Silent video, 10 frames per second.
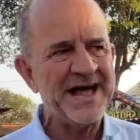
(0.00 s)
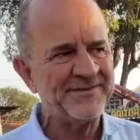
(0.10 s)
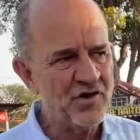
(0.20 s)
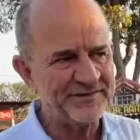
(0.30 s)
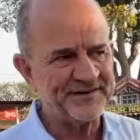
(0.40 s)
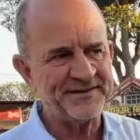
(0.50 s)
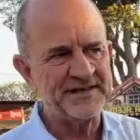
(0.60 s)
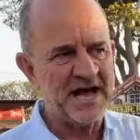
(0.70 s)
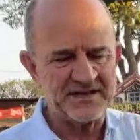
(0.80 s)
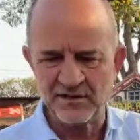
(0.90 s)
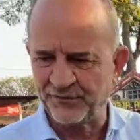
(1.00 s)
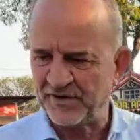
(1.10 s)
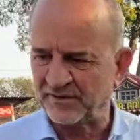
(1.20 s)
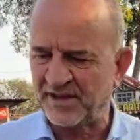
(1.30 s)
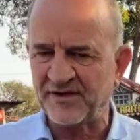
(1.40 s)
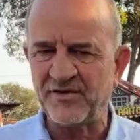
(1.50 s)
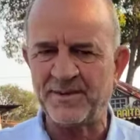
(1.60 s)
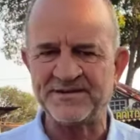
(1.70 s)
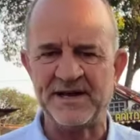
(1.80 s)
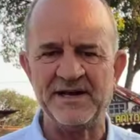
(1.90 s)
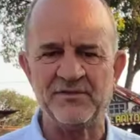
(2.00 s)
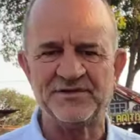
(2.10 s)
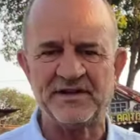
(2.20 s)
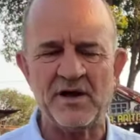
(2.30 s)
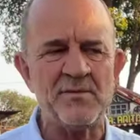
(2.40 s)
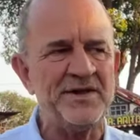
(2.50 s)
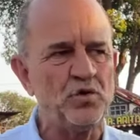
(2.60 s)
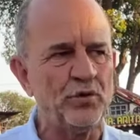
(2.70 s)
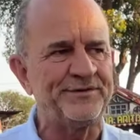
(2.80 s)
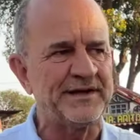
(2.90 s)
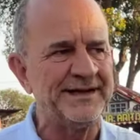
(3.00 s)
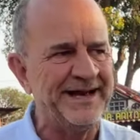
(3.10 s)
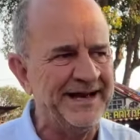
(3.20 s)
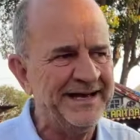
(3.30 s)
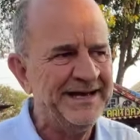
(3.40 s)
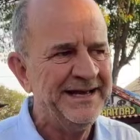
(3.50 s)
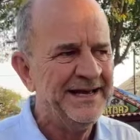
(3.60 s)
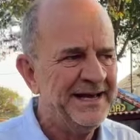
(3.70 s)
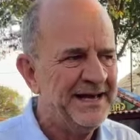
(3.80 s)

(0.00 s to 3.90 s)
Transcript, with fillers: Na nossa cidade, no final da Davi Passarinho, você tem uma indústria, né?